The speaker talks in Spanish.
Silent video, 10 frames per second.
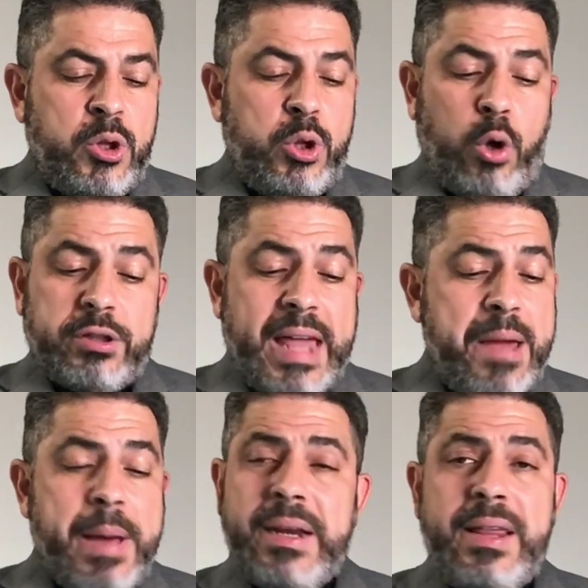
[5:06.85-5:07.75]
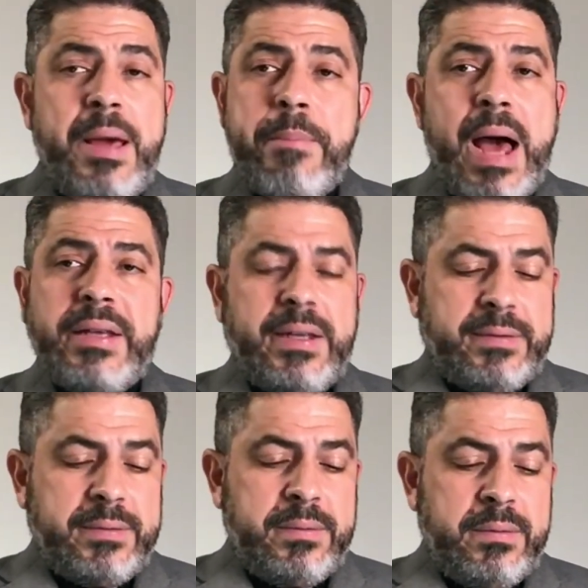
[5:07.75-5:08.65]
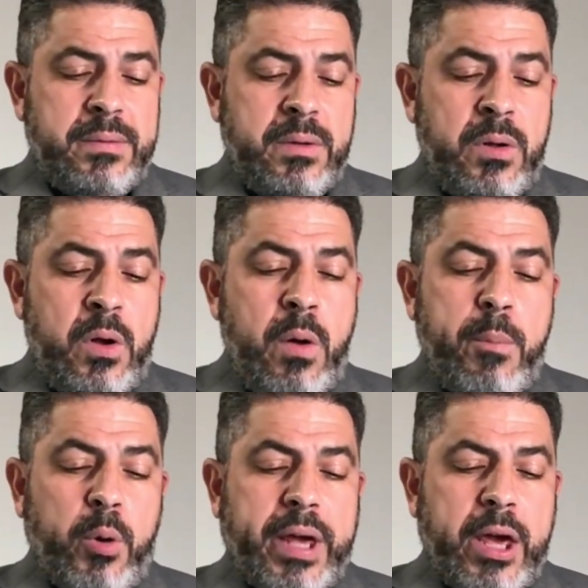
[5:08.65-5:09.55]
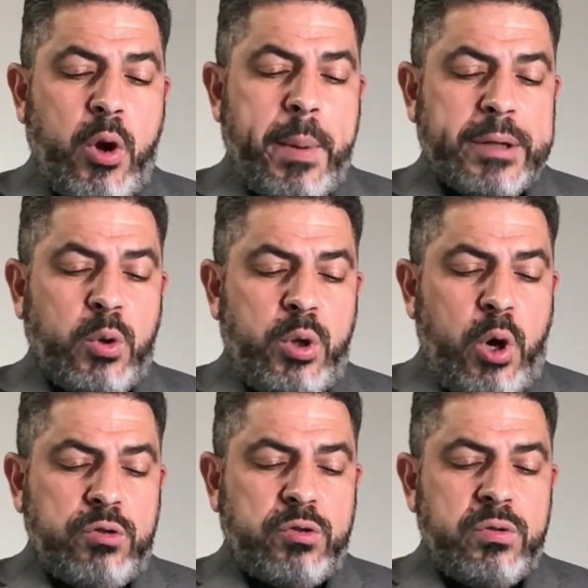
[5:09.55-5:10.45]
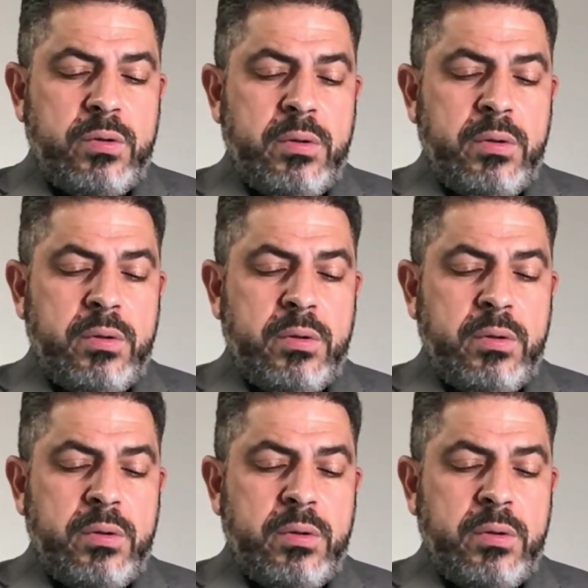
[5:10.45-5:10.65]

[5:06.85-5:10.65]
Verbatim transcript: No temas ni desmayes, porque Jehová tu Dios